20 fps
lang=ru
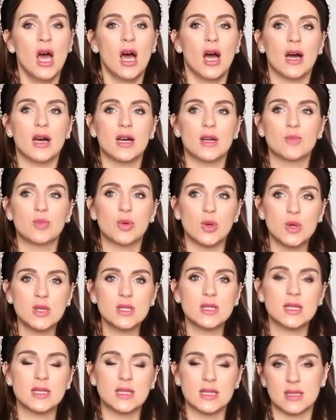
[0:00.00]
а,
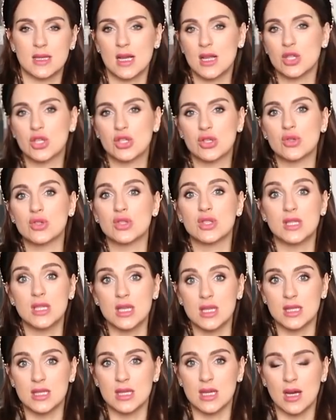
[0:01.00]
просто сказала, что
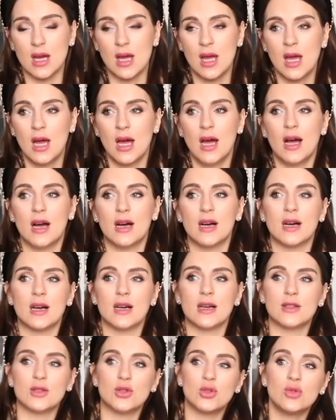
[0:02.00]
ждите.
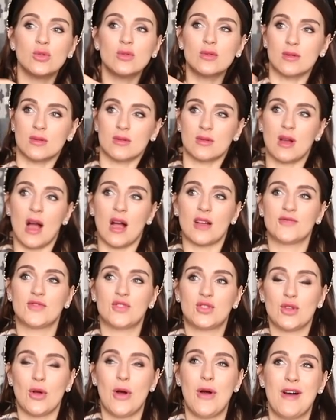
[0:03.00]
А, ну, как
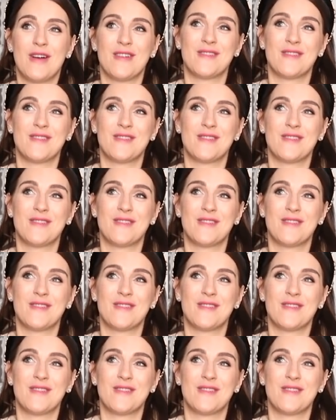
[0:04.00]
все,